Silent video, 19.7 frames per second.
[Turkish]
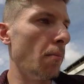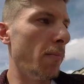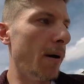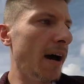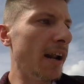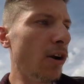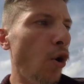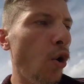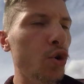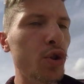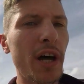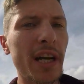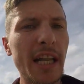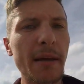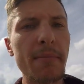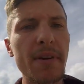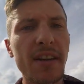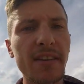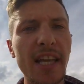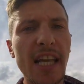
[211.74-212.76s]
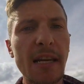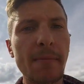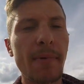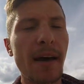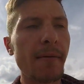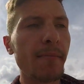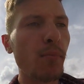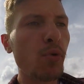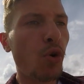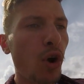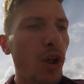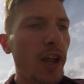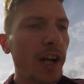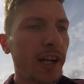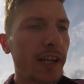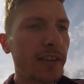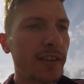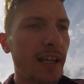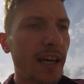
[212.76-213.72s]
Ben onlardan biri değilim. Ben bu konu
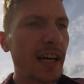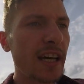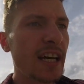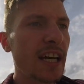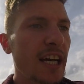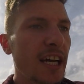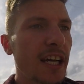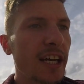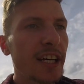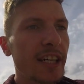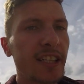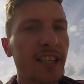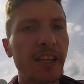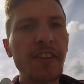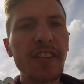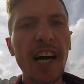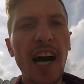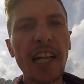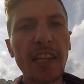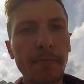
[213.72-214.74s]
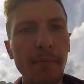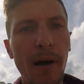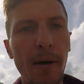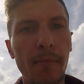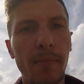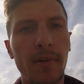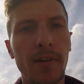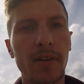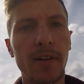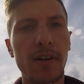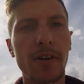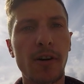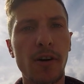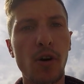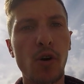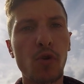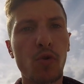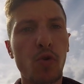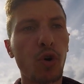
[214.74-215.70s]
hakkında tweet atmam,
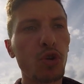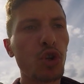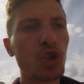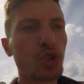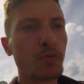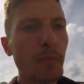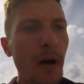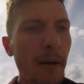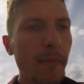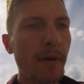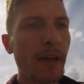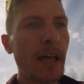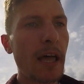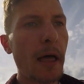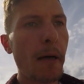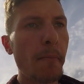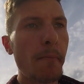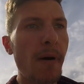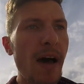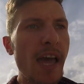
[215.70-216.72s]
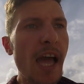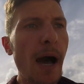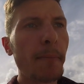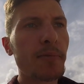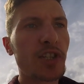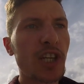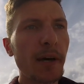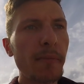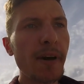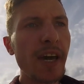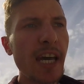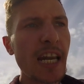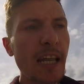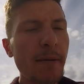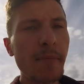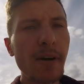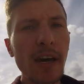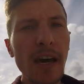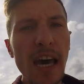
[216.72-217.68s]
konuşmam. Ben yapacağım
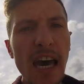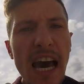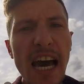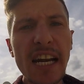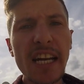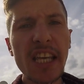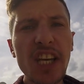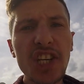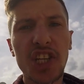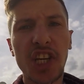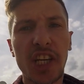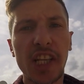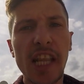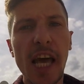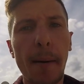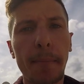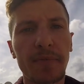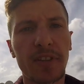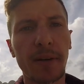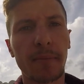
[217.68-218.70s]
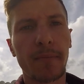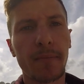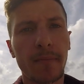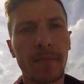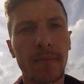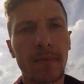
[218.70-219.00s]
eylemi en iyi şekilde yaptım.